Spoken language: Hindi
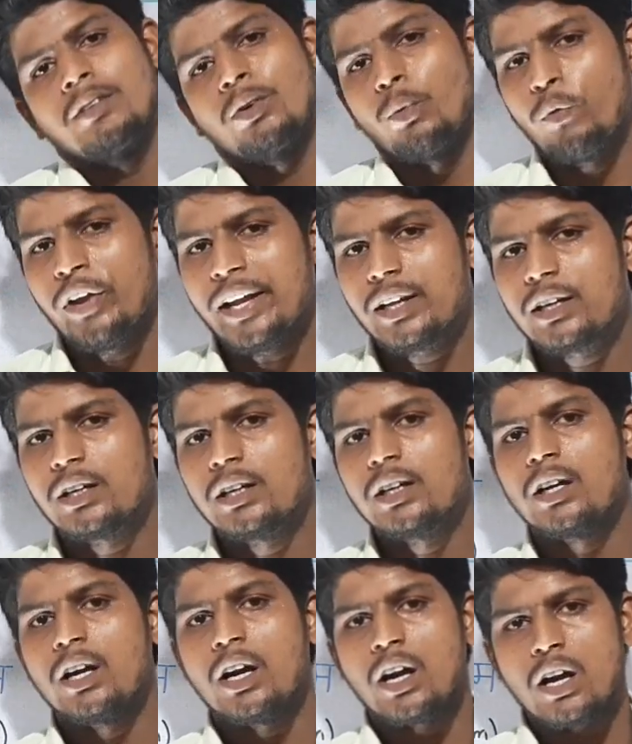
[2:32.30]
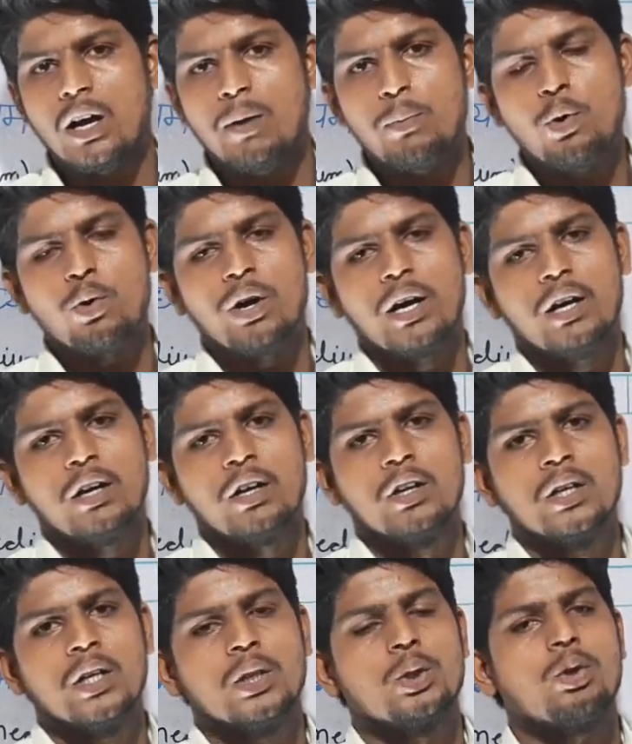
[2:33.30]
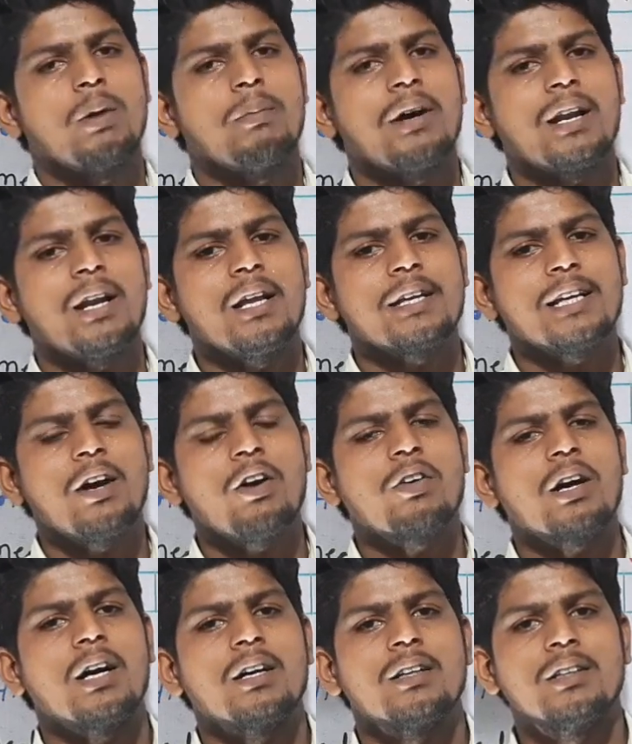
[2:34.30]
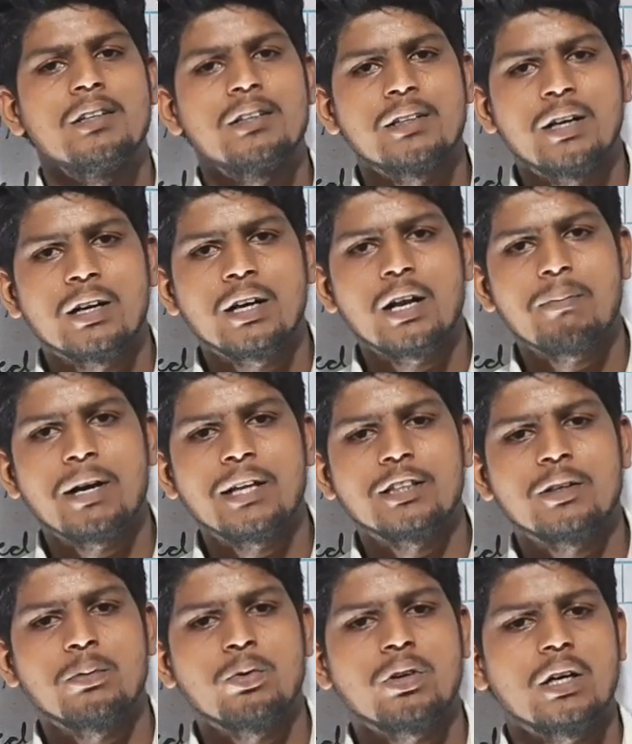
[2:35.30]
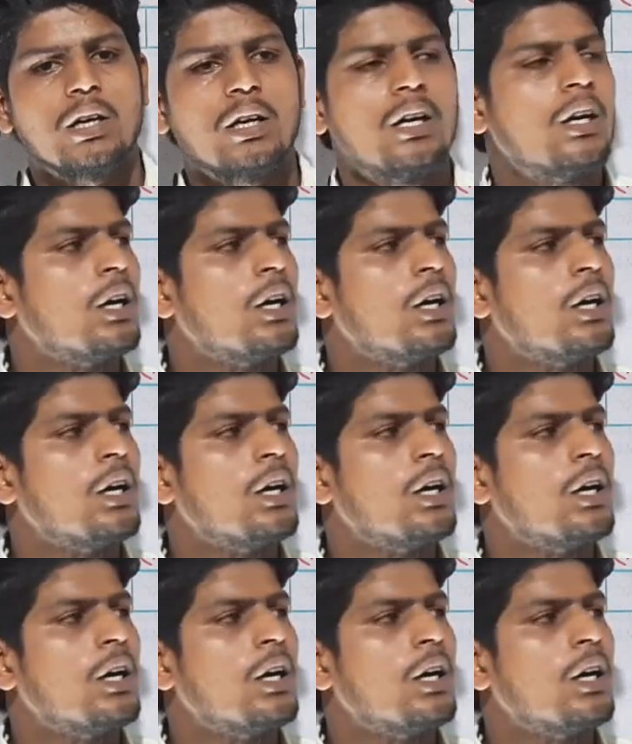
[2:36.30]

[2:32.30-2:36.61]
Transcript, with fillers: वेग कम होगा तो हमारे लिए क्या होगा संघन माध्यम होगा